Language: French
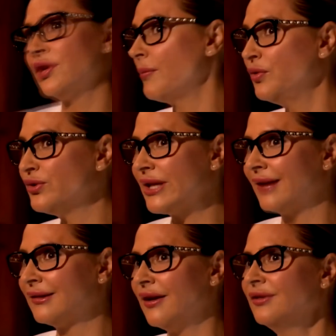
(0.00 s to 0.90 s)
on a plus
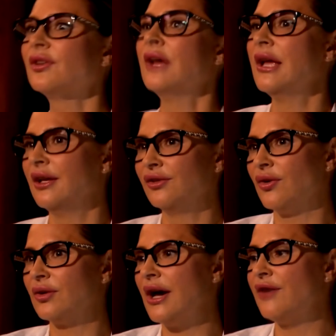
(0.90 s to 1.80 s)
d'attentes.
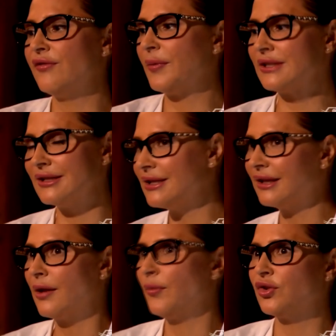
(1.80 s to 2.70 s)
Donc là, on va pas se caser
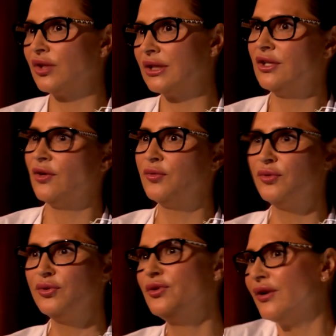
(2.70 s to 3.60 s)
avec n'importe qui non
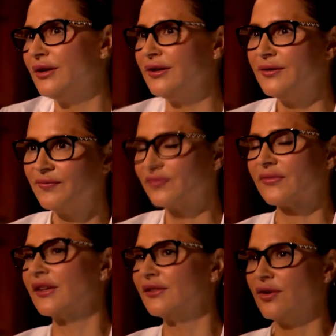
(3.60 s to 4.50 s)
plus. Euh,
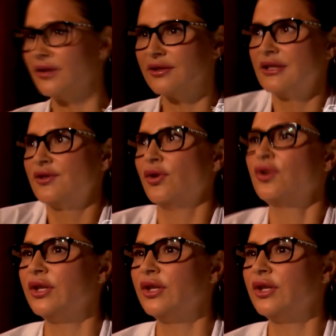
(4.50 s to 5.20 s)
donc euh, c'est sûr